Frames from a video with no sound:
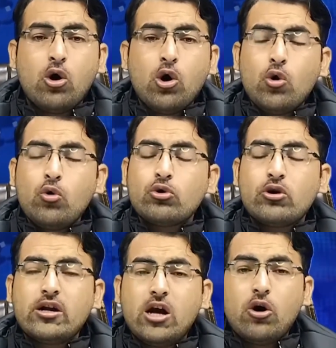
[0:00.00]
हो
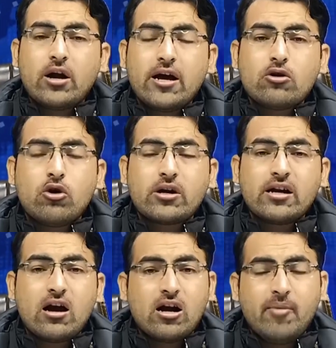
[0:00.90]
उन्होंने लाहौर हाई कोर्ट
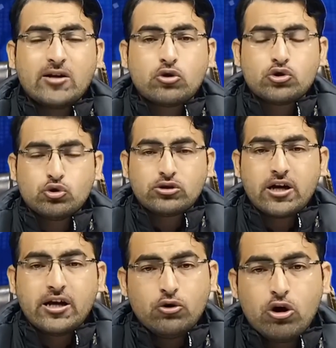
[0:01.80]
के अहकाम को जूते
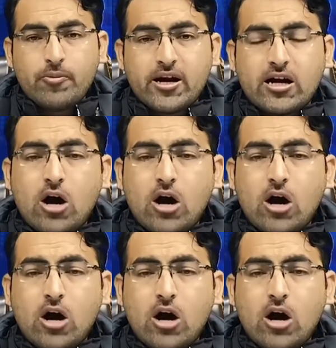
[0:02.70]
की नोक पर रखा